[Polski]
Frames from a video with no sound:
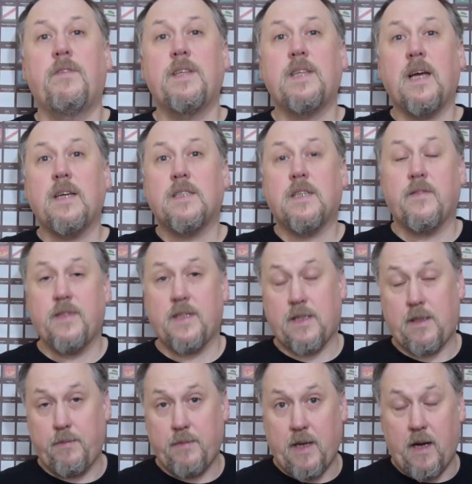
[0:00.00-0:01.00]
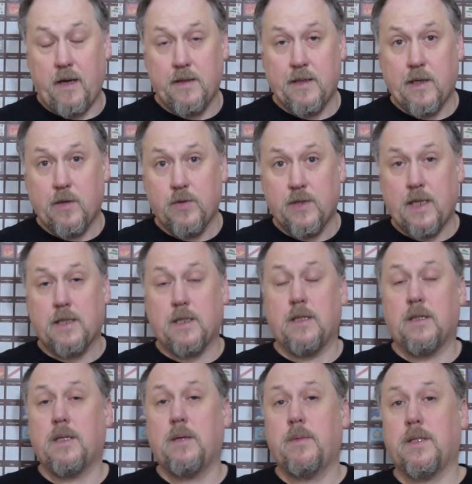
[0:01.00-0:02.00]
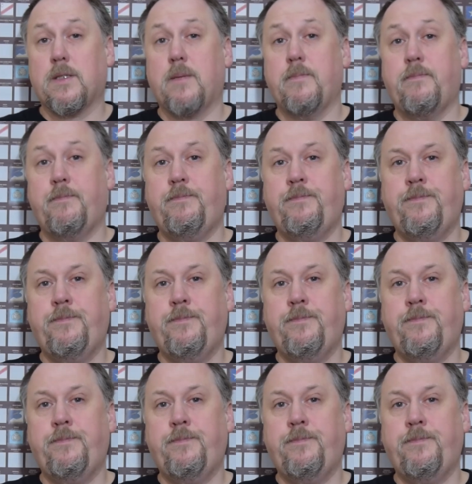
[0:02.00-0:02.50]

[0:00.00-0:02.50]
Witajcie w następnej degustacji. Tym razem